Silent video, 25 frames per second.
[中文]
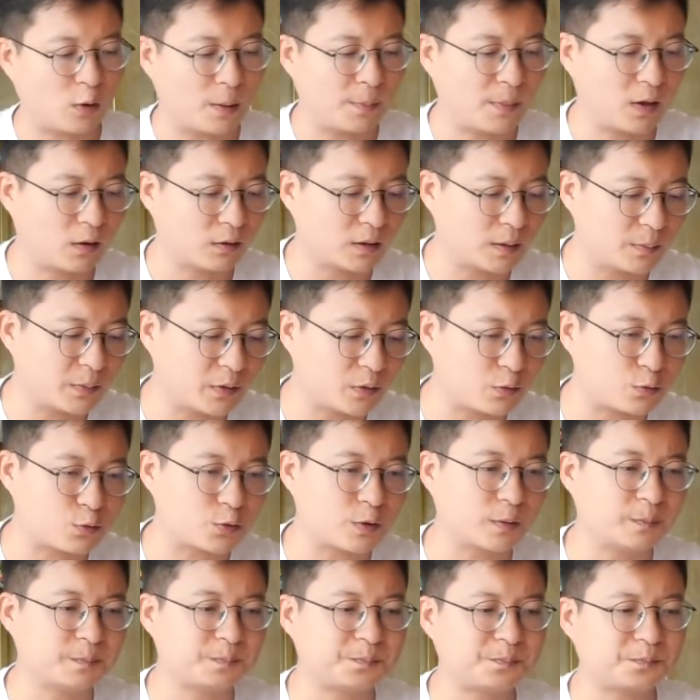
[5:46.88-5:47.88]
广袤的，比如
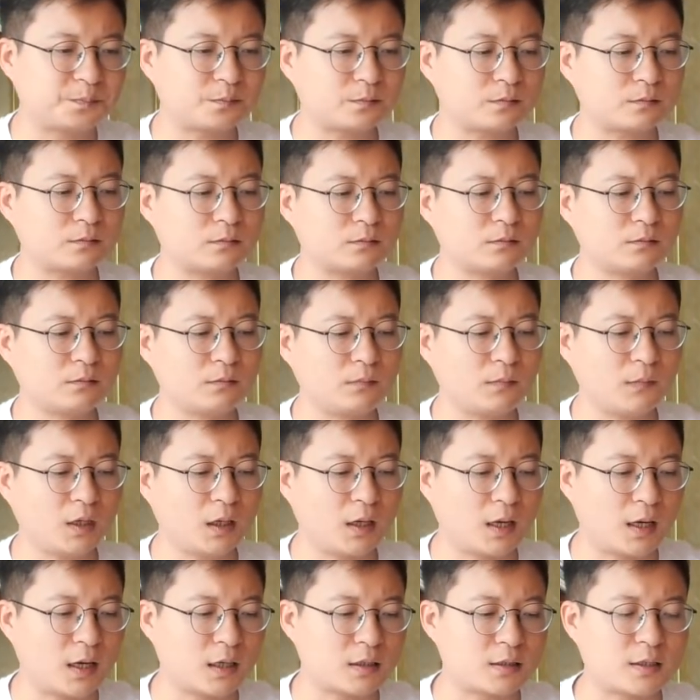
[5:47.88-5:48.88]
说，
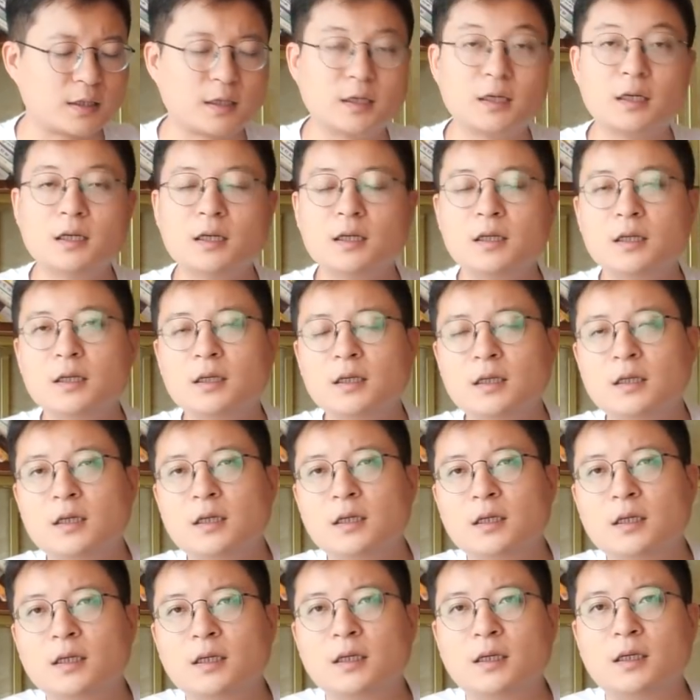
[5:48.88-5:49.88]
啊这个，
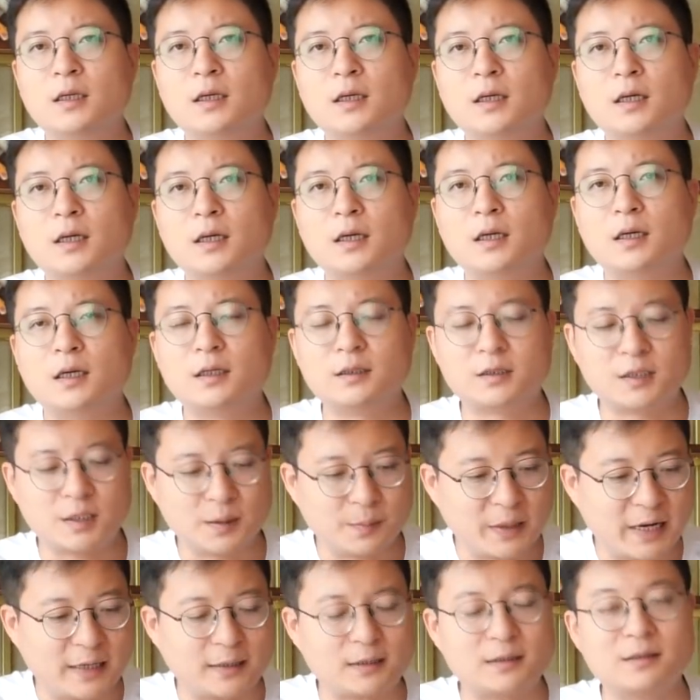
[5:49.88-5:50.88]

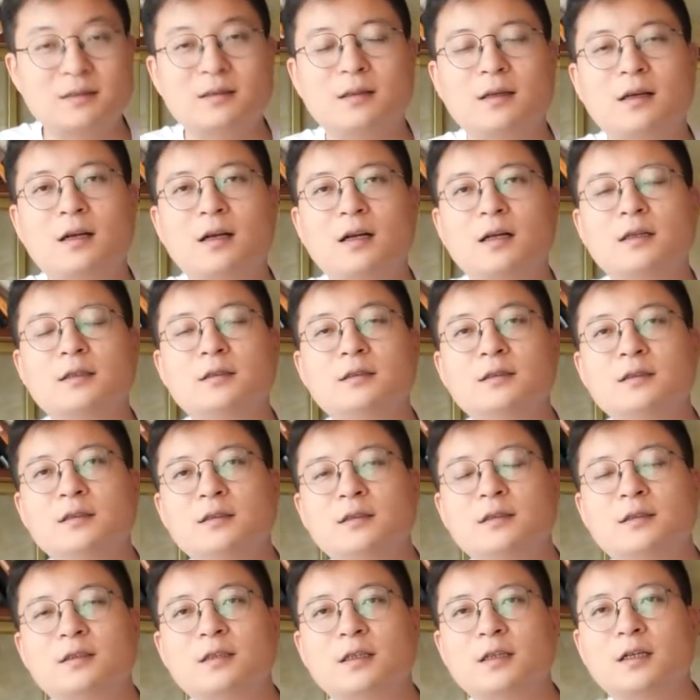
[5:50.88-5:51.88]
呃，Tibet 啊，
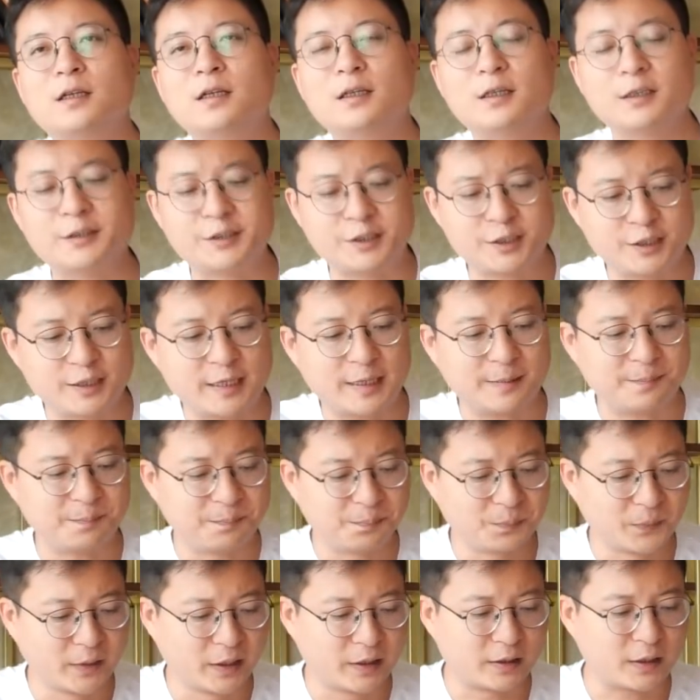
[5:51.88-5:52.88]
这个西藏，
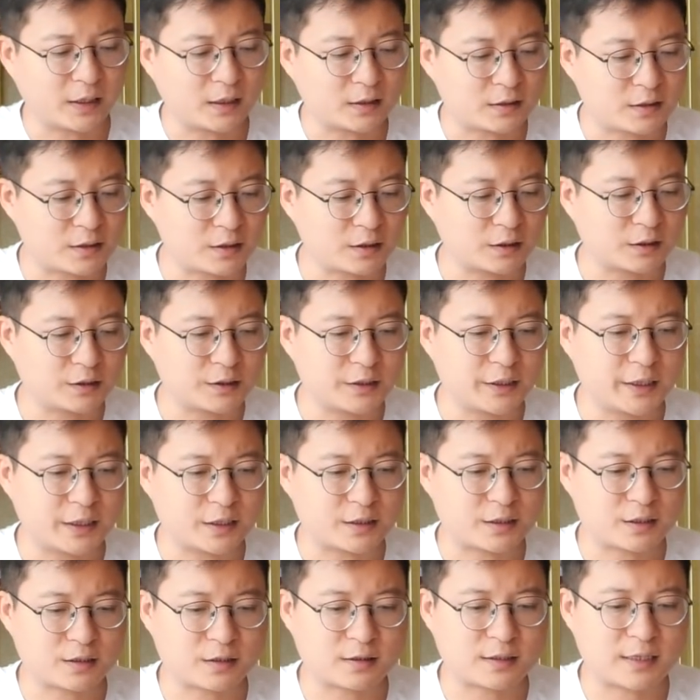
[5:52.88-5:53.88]
那这
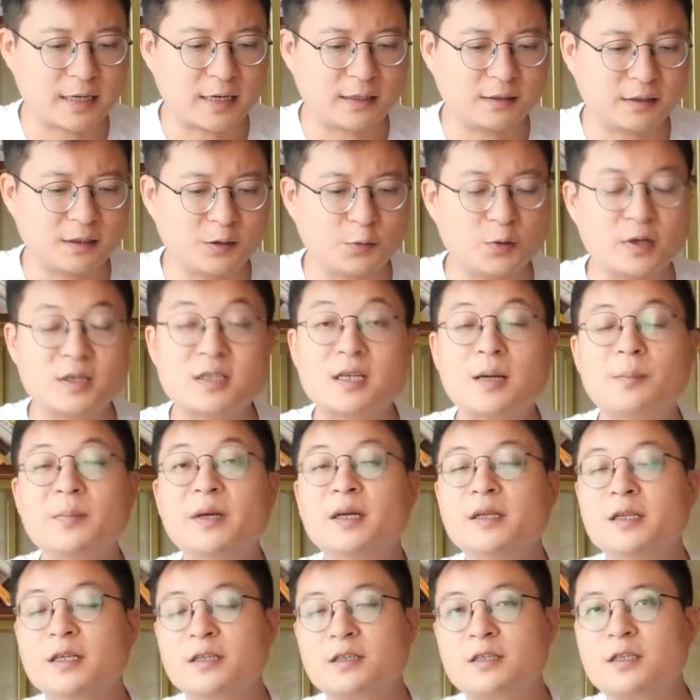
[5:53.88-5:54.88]
也是在地缘上
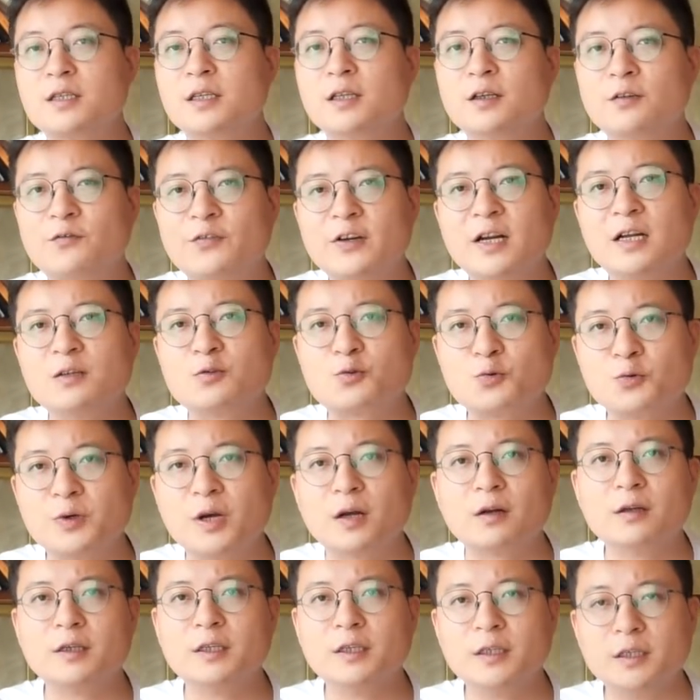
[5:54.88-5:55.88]
面也是一个非常重
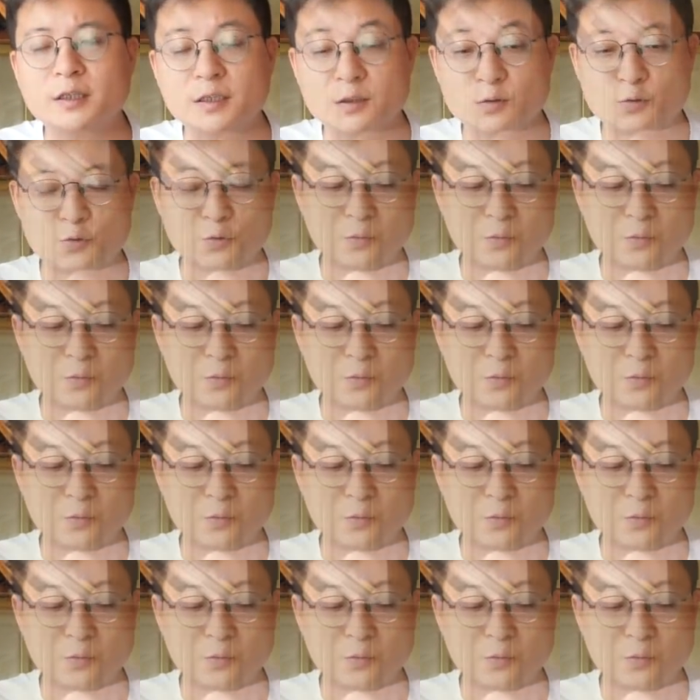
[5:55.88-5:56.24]
要的一个因